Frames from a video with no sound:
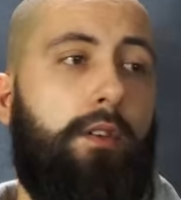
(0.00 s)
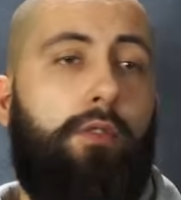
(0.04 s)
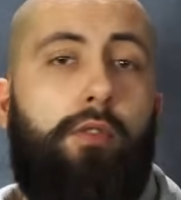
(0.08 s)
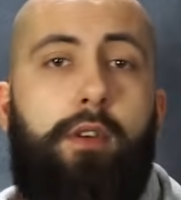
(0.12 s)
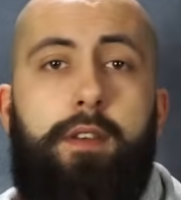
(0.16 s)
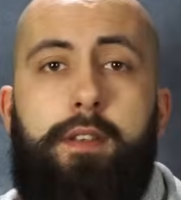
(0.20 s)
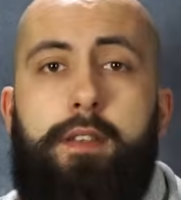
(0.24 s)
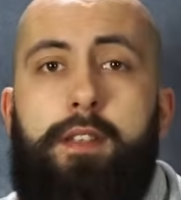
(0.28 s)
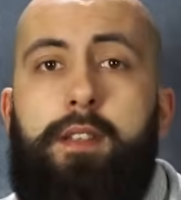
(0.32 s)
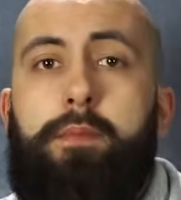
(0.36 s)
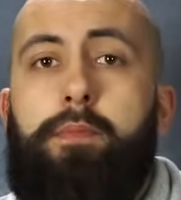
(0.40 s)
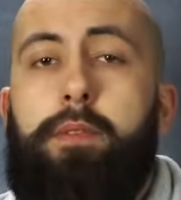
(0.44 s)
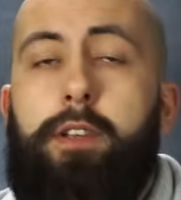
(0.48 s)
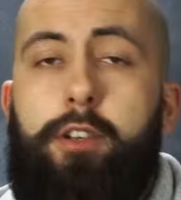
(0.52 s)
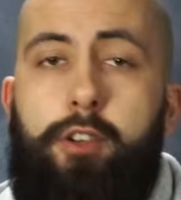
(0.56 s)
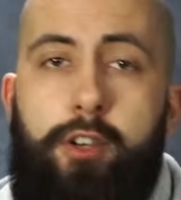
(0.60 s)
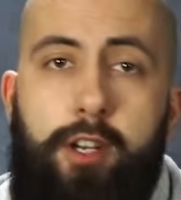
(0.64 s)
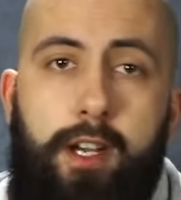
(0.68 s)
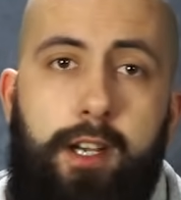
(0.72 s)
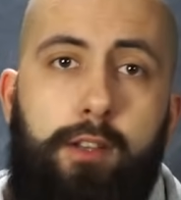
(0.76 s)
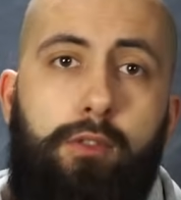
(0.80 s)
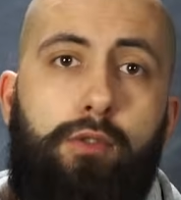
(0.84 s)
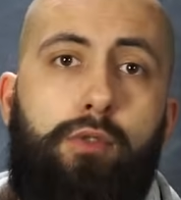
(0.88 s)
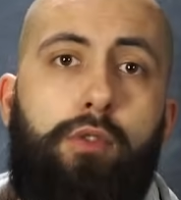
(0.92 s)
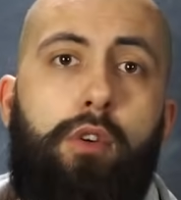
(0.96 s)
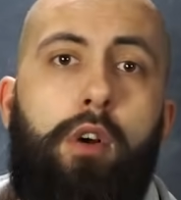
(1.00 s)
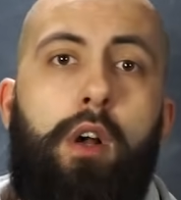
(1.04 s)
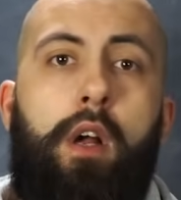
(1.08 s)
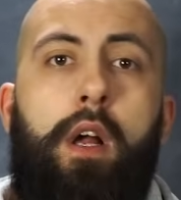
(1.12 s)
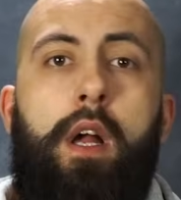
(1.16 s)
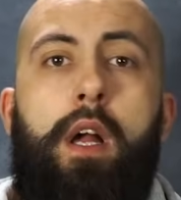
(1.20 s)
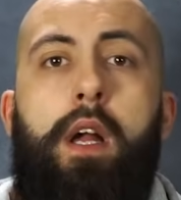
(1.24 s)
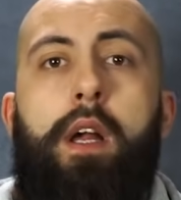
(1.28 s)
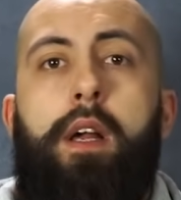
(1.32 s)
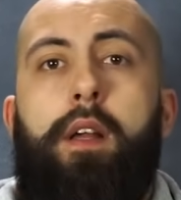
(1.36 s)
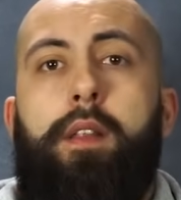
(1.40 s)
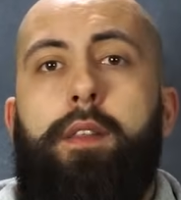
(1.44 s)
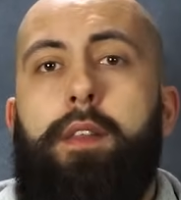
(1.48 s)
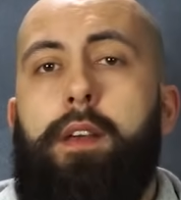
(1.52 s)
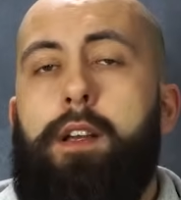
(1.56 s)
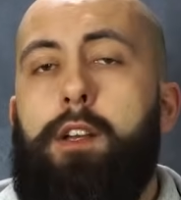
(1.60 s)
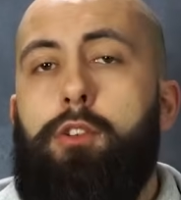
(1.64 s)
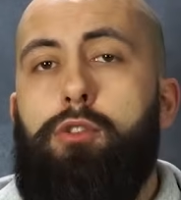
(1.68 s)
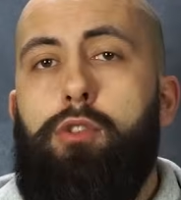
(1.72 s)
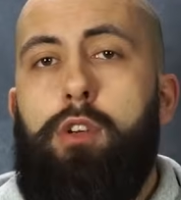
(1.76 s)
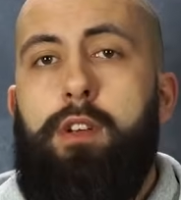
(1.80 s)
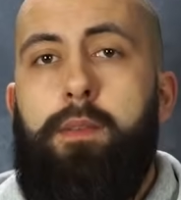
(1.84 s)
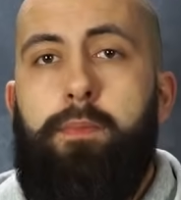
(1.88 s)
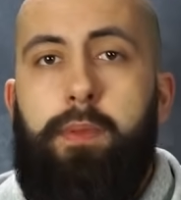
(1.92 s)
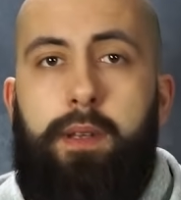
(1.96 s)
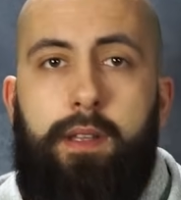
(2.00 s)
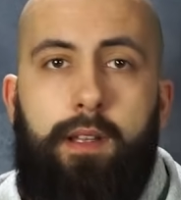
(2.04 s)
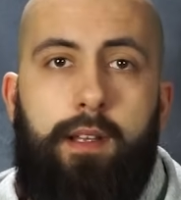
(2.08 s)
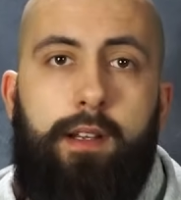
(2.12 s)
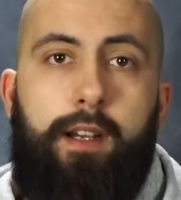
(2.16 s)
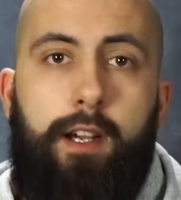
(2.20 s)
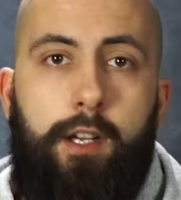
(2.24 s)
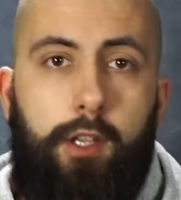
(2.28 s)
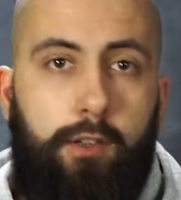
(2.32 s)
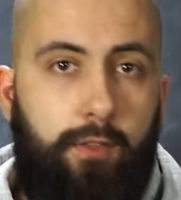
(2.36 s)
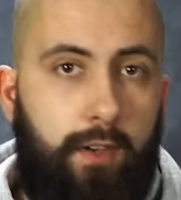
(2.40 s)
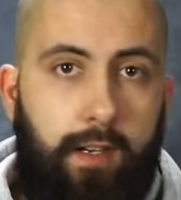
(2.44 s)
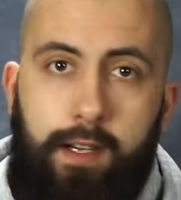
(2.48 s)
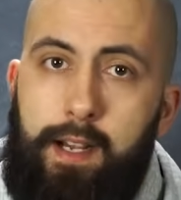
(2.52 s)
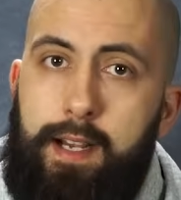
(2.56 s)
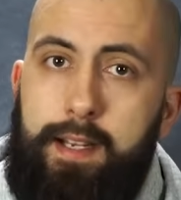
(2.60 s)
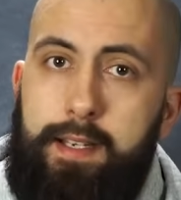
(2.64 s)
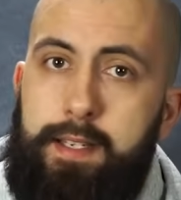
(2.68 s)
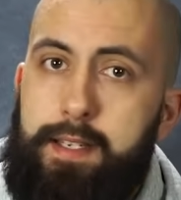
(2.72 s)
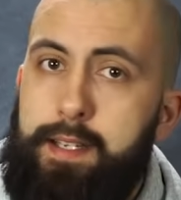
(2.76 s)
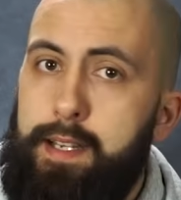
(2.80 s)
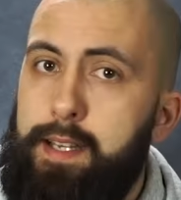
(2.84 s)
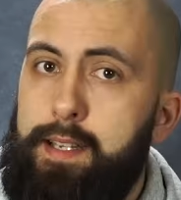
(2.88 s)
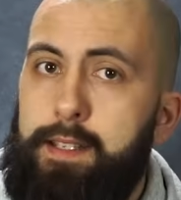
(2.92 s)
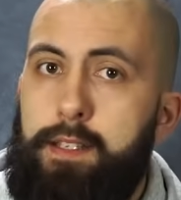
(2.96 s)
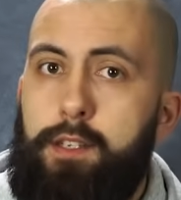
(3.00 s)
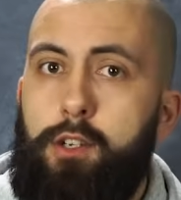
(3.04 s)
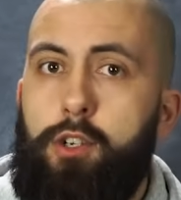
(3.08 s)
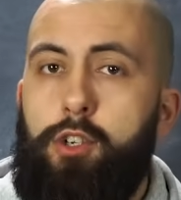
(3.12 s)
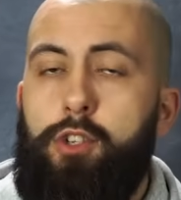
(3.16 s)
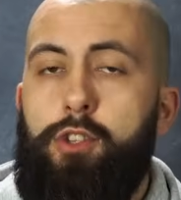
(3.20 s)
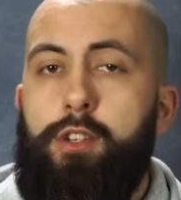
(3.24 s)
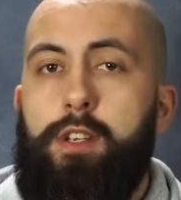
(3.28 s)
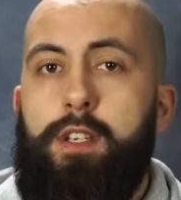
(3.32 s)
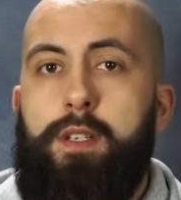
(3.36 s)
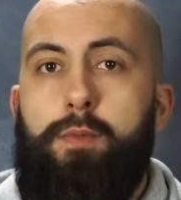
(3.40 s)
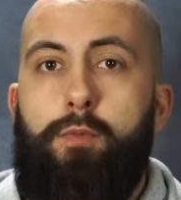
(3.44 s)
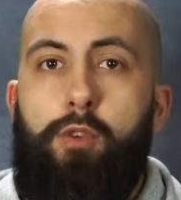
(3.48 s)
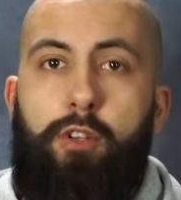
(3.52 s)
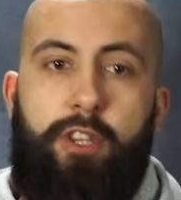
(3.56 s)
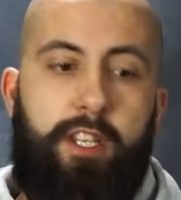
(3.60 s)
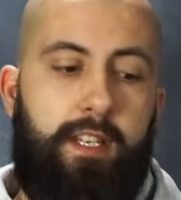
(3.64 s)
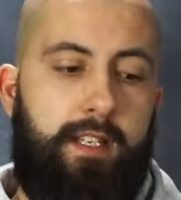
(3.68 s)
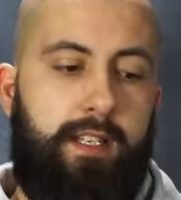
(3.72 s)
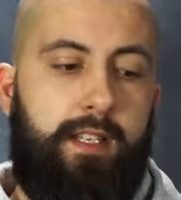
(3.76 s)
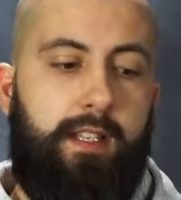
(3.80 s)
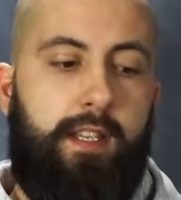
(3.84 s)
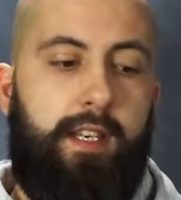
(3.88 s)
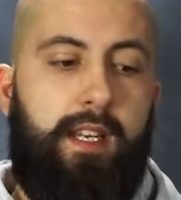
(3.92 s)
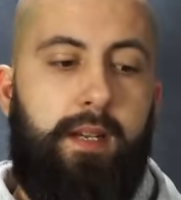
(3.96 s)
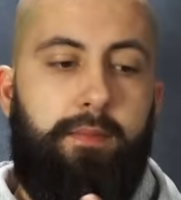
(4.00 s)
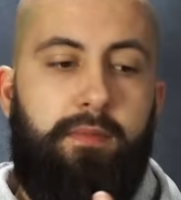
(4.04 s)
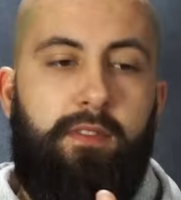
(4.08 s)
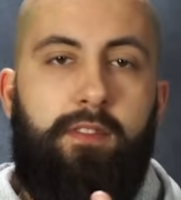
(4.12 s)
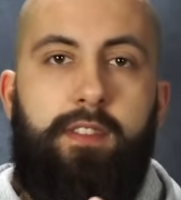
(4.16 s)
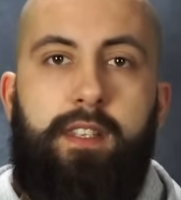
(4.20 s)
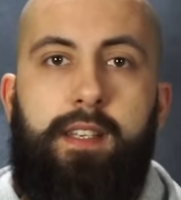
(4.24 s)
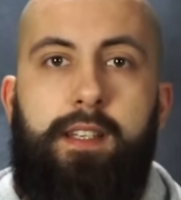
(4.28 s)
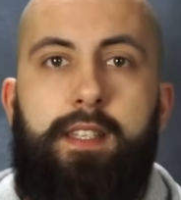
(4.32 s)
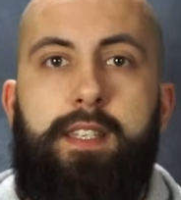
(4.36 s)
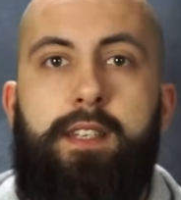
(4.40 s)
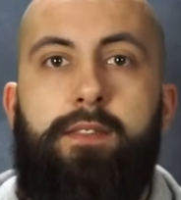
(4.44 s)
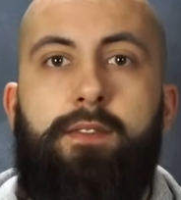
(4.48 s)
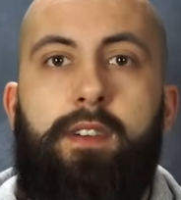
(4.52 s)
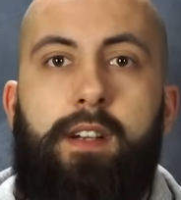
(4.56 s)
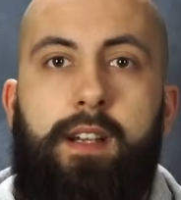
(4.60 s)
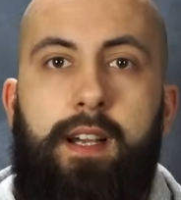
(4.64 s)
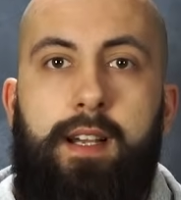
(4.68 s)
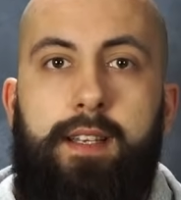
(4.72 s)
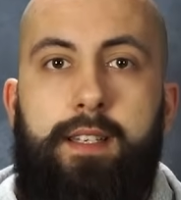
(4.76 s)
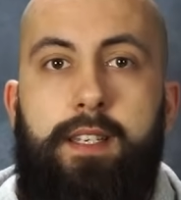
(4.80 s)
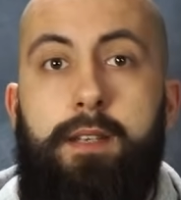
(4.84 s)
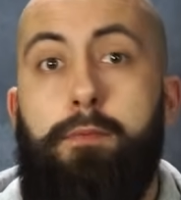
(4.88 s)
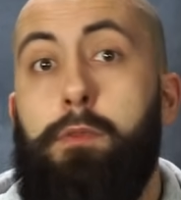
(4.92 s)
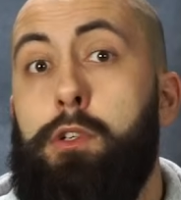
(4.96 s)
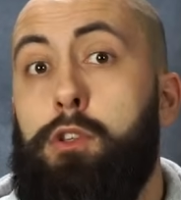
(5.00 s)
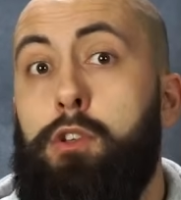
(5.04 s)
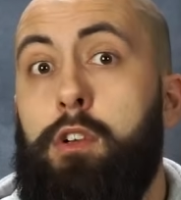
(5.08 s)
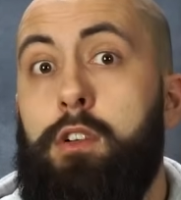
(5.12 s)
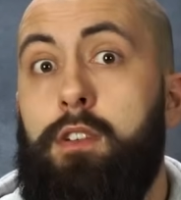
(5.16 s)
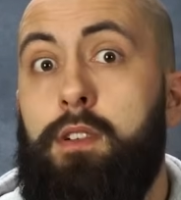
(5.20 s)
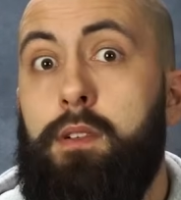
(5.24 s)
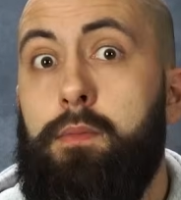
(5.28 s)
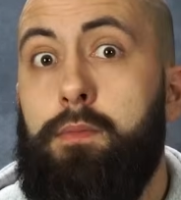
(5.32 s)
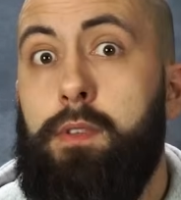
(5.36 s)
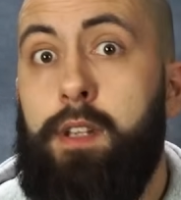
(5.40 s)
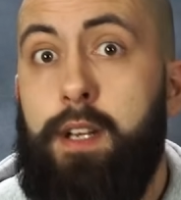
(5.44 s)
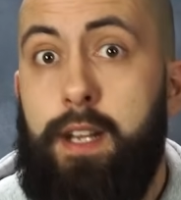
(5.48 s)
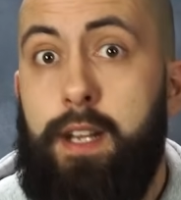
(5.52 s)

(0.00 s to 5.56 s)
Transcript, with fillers: Заходите на площадку, на которой предлагают вакансии айтишные, смотрите требования к тем вакансиям, которые вам